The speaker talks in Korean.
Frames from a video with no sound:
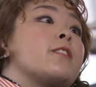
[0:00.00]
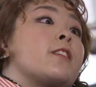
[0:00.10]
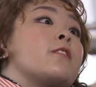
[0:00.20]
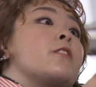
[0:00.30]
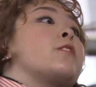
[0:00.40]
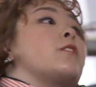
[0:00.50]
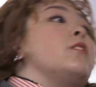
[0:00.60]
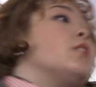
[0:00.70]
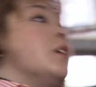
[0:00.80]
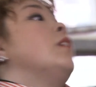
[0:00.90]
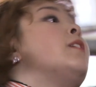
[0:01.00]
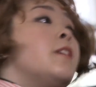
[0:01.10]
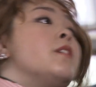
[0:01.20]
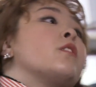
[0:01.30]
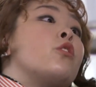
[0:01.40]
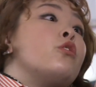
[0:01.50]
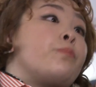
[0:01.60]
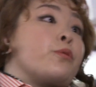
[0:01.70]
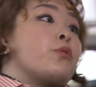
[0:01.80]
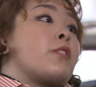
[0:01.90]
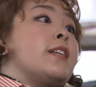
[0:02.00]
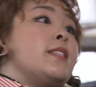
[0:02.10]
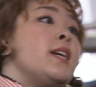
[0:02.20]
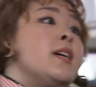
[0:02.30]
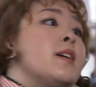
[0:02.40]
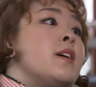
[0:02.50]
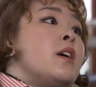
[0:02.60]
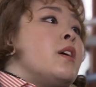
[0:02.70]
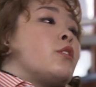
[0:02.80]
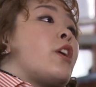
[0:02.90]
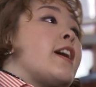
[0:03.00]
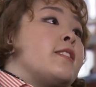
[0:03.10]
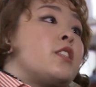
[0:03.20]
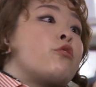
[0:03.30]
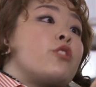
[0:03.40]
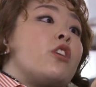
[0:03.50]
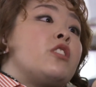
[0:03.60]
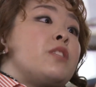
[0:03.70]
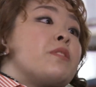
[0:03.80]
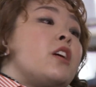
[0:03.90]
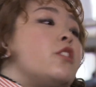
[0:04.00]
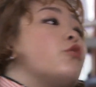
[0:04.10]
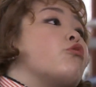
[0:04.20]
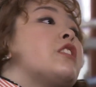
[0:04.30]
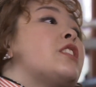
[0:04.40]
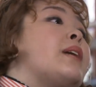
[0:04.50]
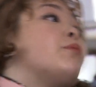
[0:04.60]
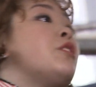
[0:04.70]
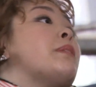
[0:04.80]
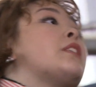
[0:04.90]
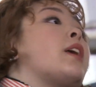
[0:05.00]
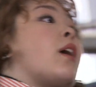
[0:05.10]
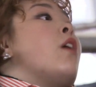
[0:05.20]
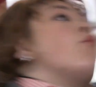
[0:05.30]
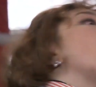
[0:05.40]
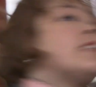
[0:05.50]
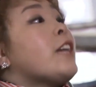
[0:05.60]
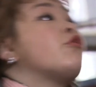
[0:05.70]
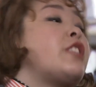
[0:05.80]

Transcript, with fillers: 왔다 들었어. 그걸로 부족하니? 죄 안 짓고 열심히 살려는 우리 사부님한테 왜 자꾸